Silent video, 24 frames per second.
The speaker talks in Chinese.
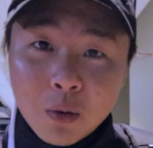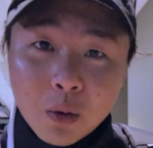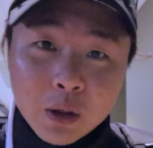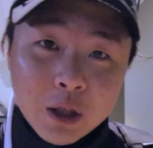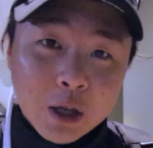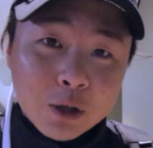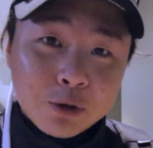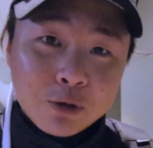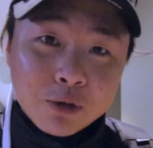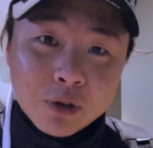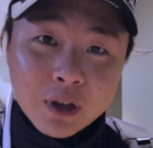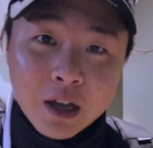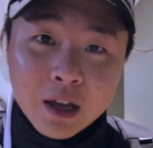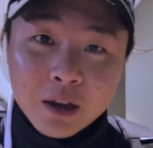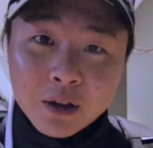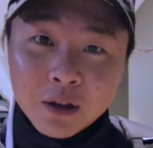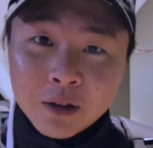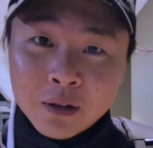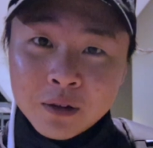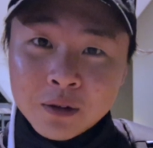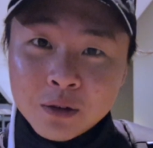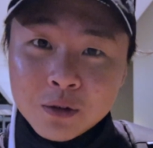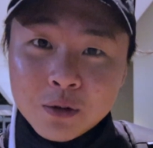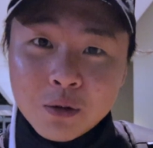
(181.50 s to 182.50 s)
我得去
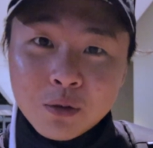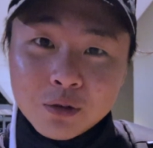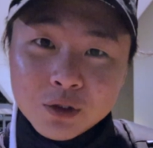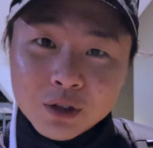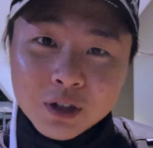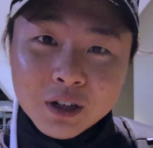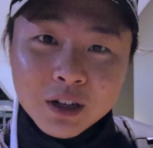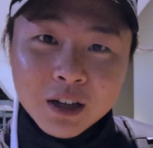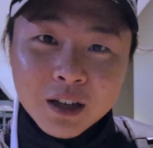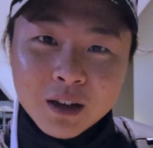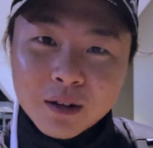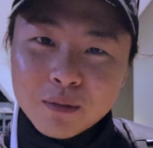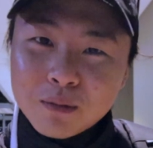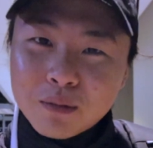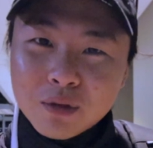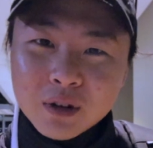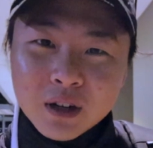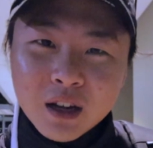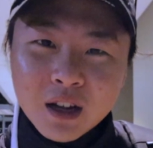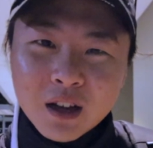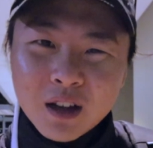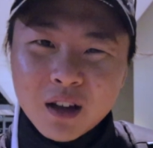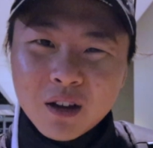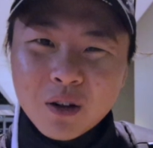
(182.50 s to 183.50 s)
赶公车了，
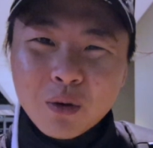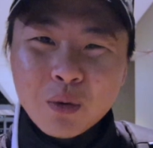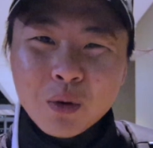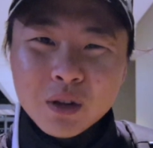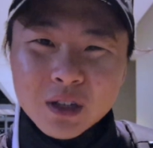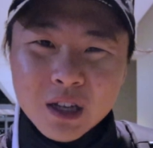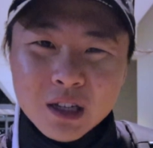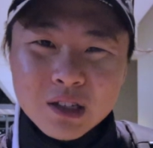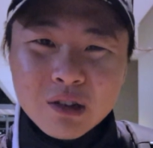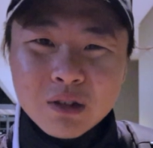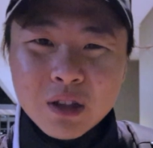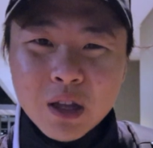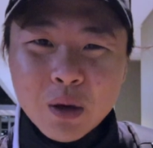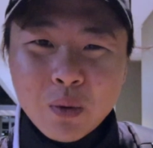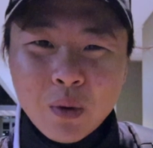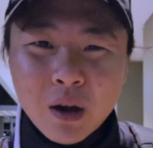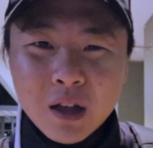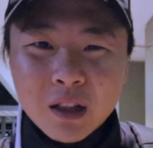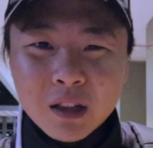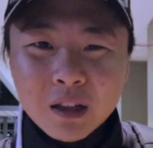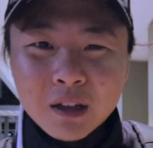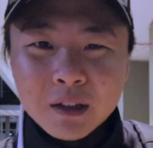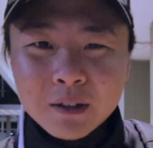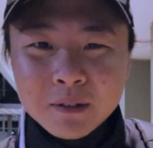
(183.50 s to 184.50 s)
不然回家又得
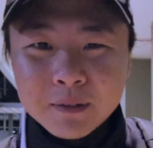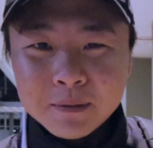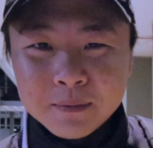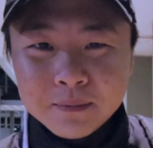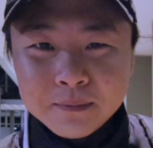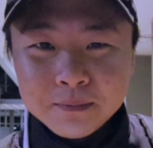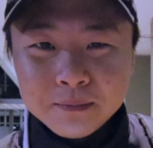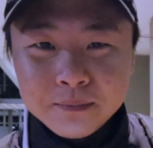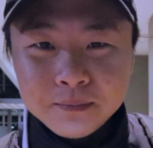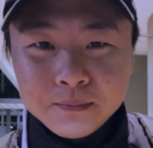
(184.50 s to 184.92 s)
晚了。